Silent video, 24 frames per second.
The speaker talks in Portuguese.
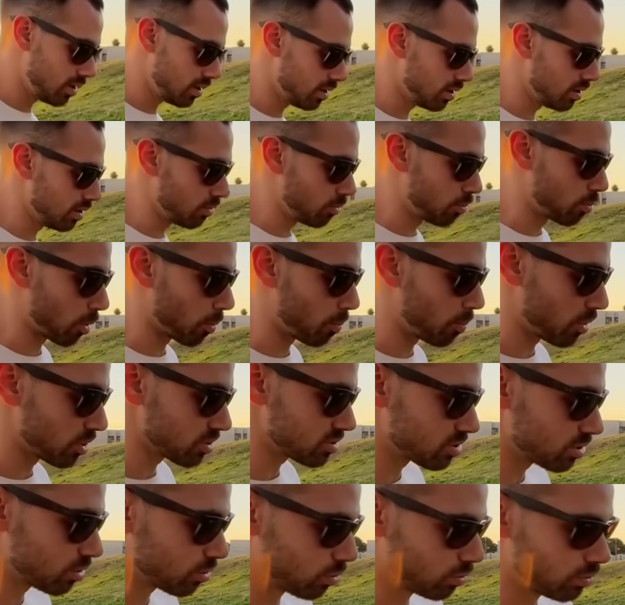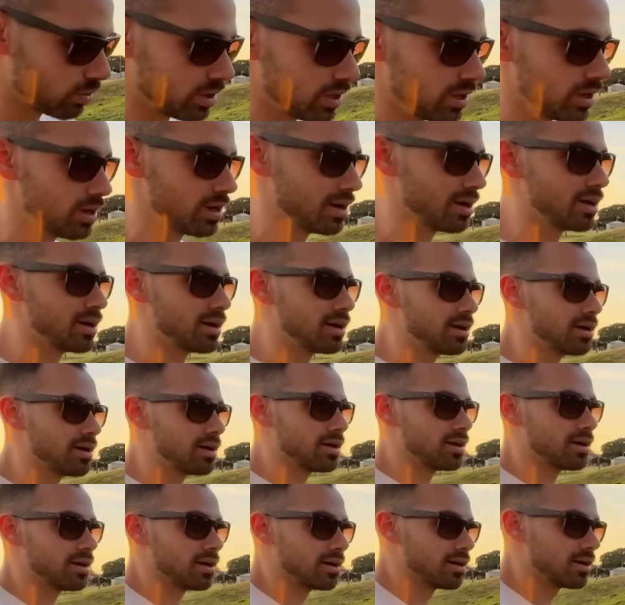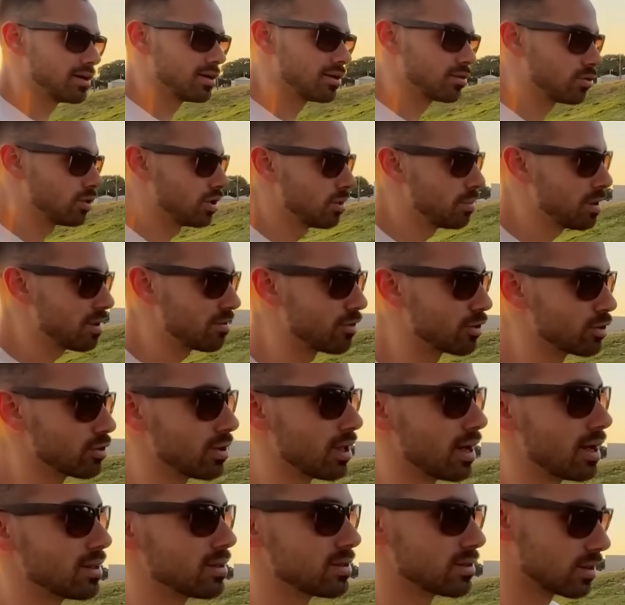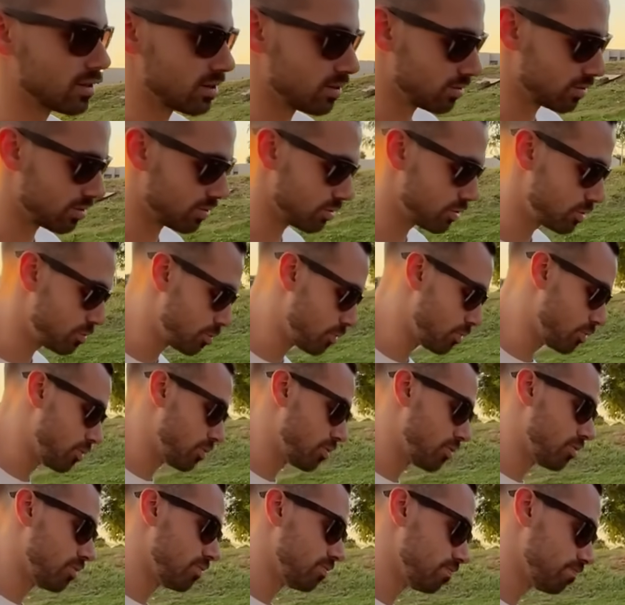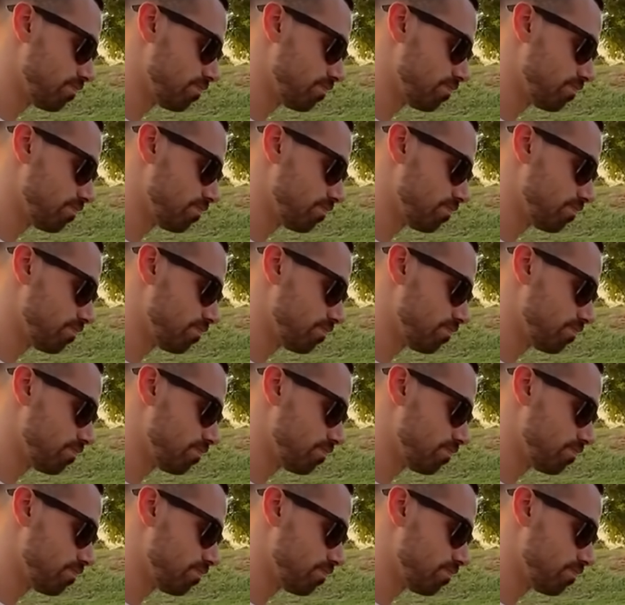e o propósito incluía. incluía minha avó do lado, entendeu? Então, tipo.